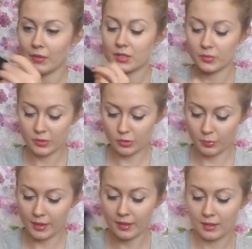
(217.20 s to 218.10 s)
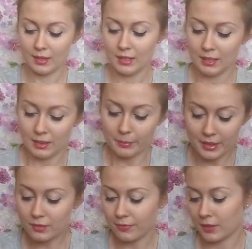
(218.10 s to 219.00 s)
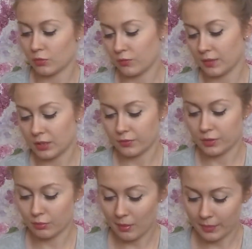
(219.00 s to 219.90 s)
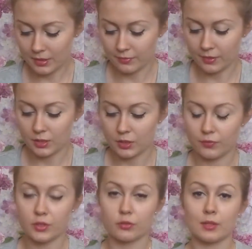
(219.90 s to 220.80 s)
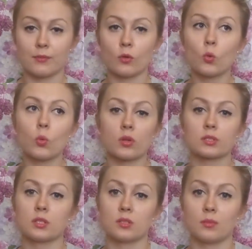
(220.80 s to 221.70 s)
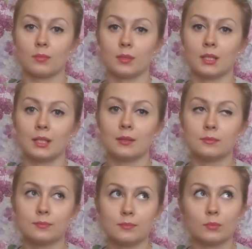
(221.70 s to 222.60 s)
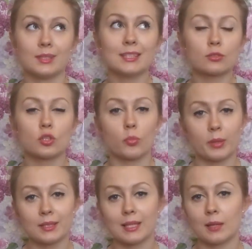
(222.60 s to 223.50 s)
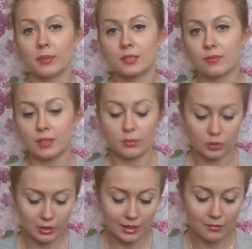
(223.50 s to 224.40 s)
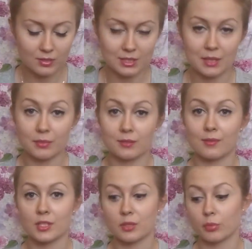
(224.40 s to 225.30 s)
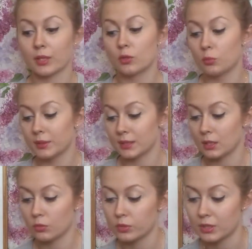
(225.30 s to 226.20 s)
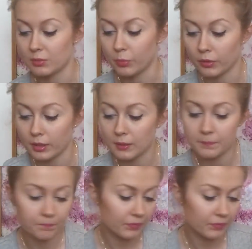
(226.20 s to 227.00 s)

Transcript: Więc są super. Bardzo fajnie już w nich ćwiczyłam, bardzo fajnie się ćwiczy. Tutaj wokół kostki są e, nie to, że opięte, ale bardzo fajnie przylegające, jest dla mnie ważne, bo ja nie lubię takich luźnych spodni.